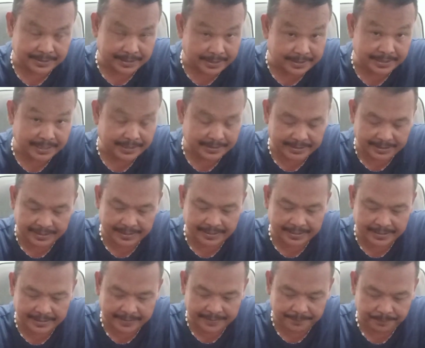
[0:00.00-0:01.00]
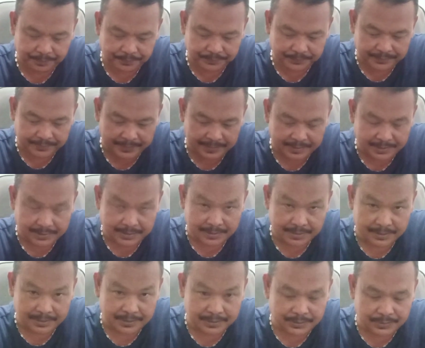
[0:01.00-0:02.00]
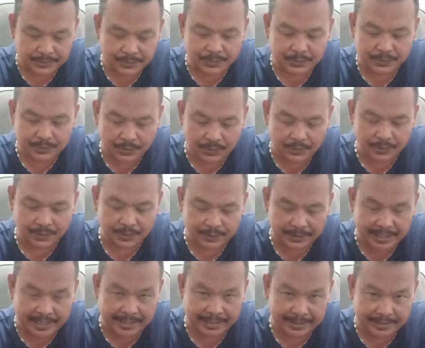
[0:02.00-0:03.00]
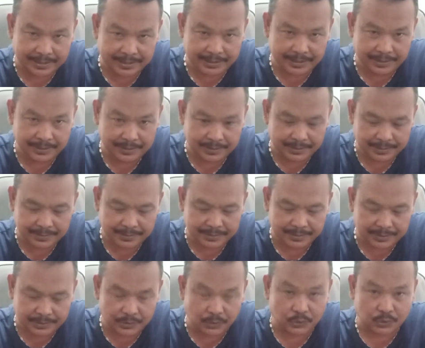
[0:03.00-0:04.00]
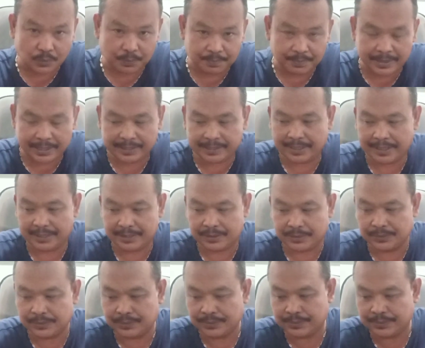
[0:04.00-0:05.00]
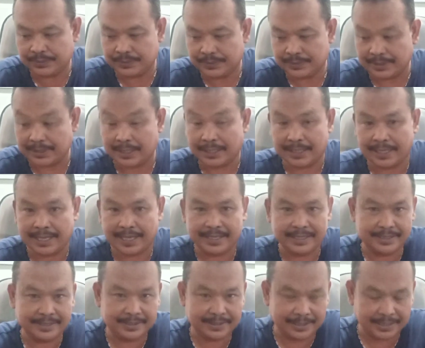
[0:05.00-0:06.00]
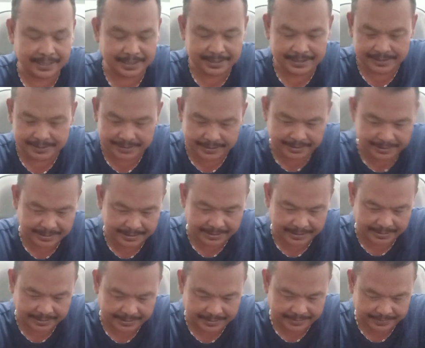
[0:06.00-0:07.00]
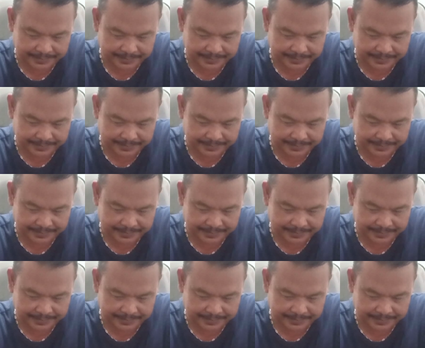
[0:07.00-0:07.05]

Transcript: ternyata judul dari YouTube mereka itu lain dengan isinya.